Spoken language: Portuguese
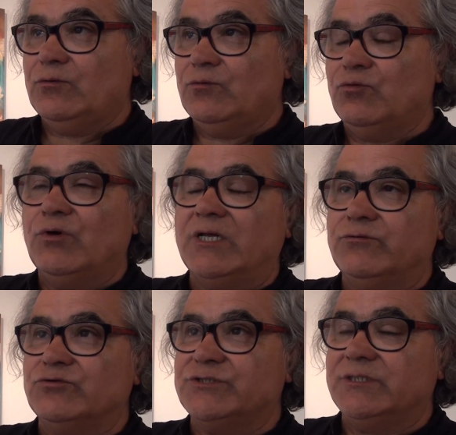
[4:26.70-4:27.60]
o lugar
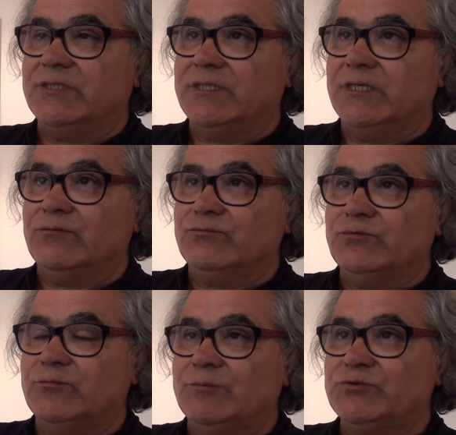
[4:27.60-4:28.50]
de um cidadão,
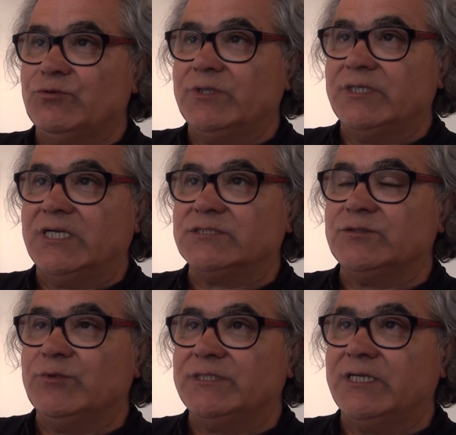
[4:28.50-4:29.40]
de uma pessoa que nasce
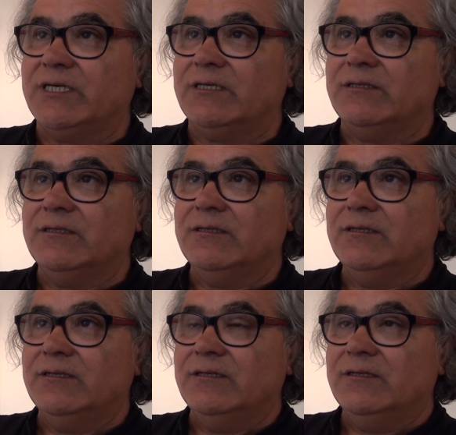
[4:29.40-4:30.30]
numa terra,
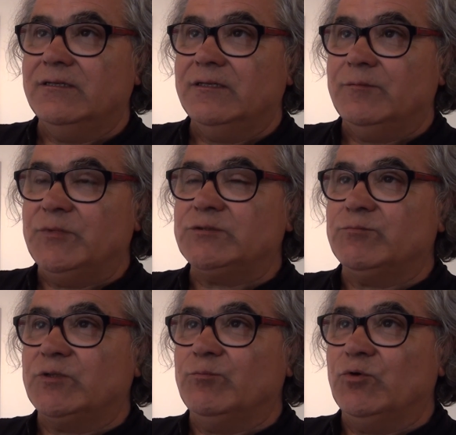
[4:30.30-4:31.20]

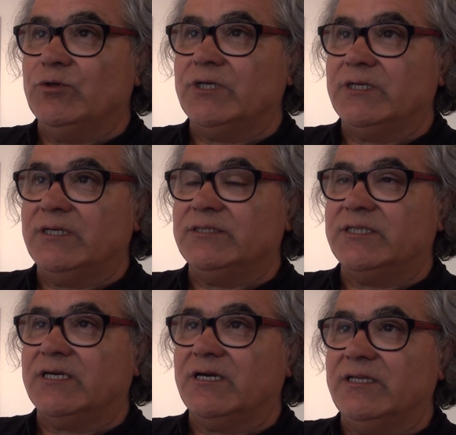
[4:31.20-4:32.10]
mesmo que morra em
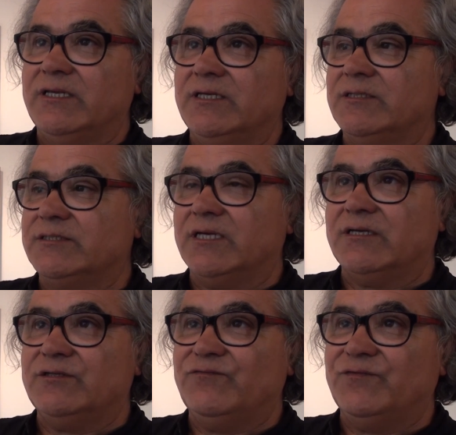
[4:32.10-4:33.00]
terra alheia,
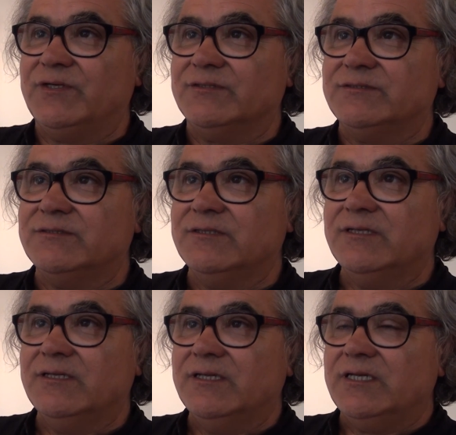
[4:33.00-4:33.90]
terra diferente,
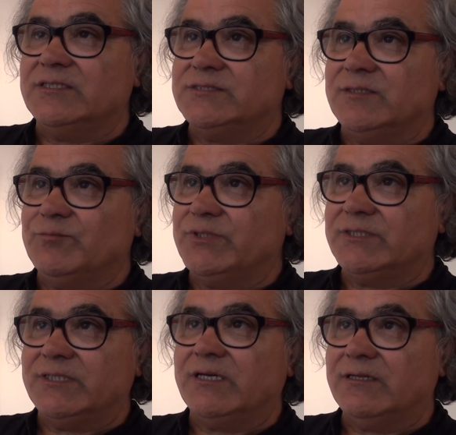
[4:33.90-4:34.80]
é sempre da
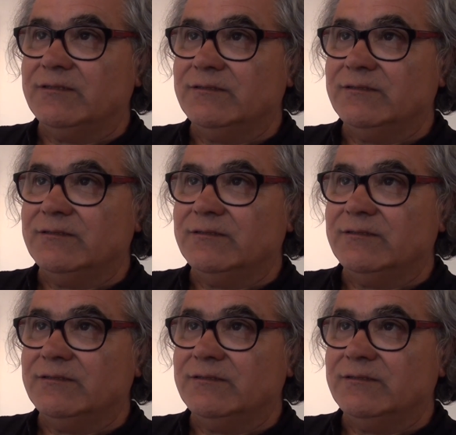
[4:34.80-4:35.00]
terra.